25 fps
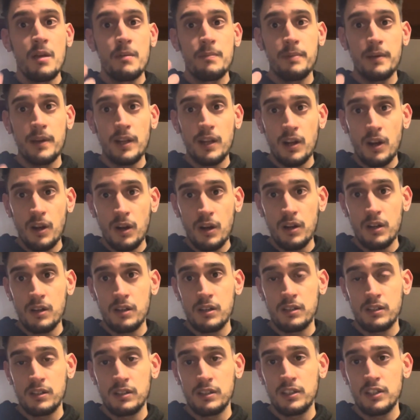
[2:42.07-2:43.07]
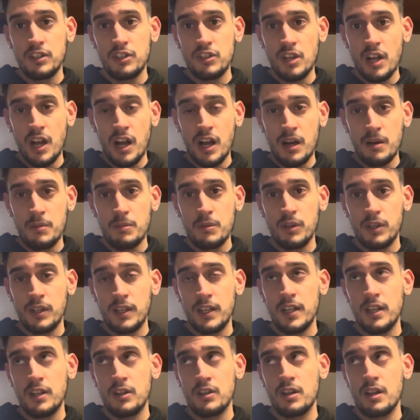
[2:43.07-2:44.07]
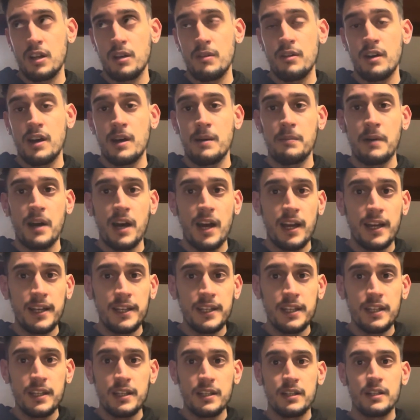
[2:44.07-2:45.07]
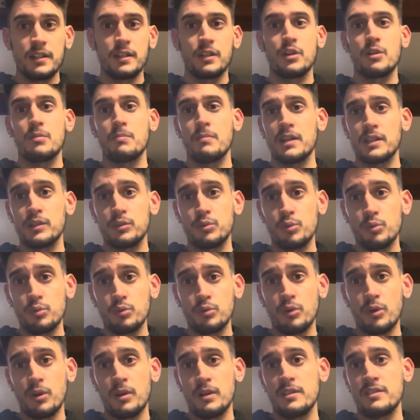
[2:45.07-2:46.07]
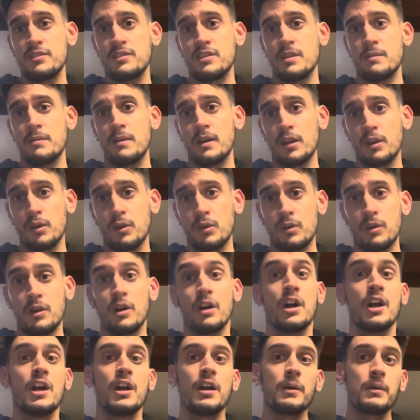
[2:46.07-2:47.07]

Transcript: però eh, diciamo che non aveva mai eh, combattuto insieme a loro.